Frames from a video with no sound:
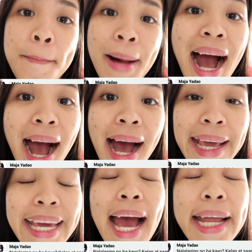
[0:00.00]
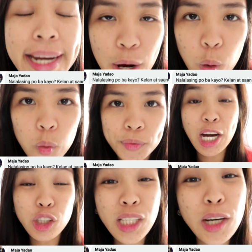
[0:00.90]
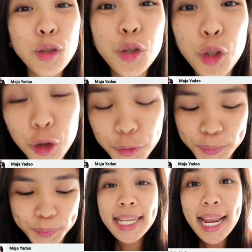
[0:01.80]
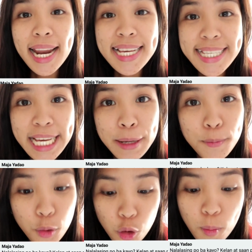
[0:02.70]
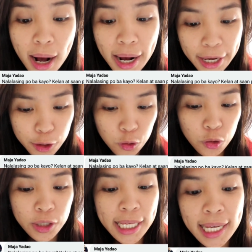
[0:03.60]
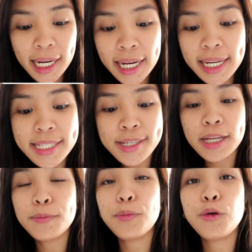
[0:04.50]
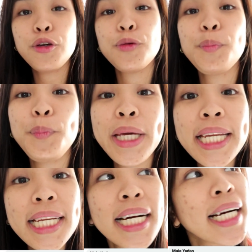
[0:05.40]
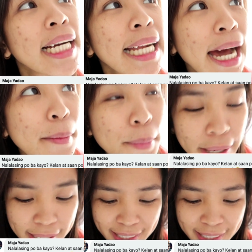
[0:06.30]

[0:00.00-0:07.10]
Mahaya daw. Shout out to you. Nalasing po ba kayo? Kailan at saan po yung pinakagrabe?